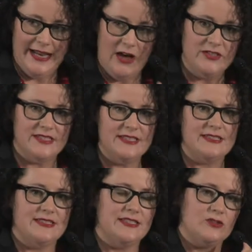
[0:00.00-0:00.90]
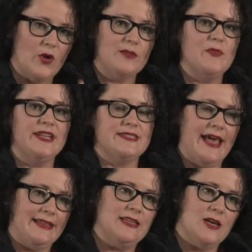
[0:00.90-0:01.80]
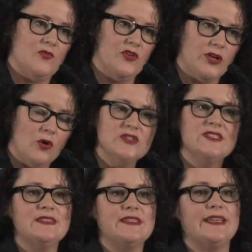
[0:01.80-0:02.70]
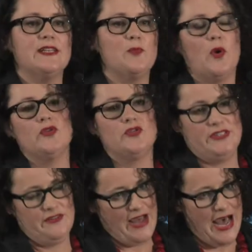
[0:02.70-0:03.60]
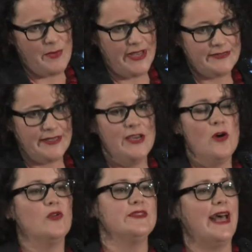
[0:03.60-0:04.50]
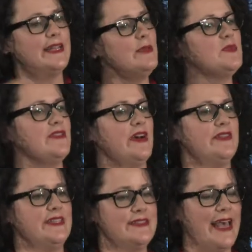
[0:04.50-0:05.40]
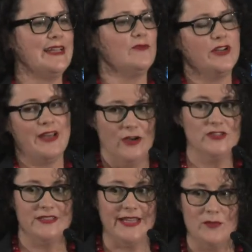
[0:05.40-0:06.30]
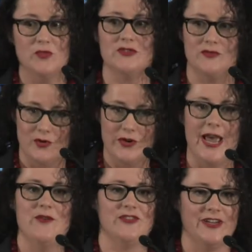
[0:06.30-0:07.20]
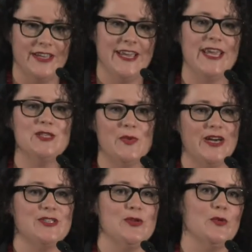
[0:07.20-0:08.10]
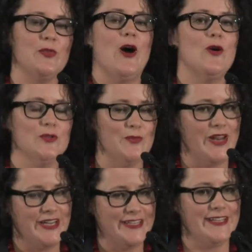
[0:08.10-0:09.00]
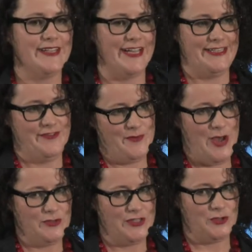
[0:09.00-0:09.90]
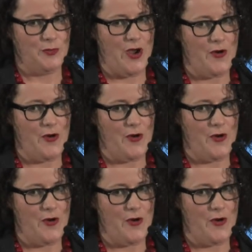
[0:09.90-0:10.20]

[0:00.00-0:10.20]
genau das ist, dass ich dort meine Zeiten habe, wo ich konzentriert, produktiv arbeite. Und dann gibt es aber auch wieder Zeiten, wo ich nach außen gehen muss und wo ich einfach Inspiration brauche und meinen kreativen Austausch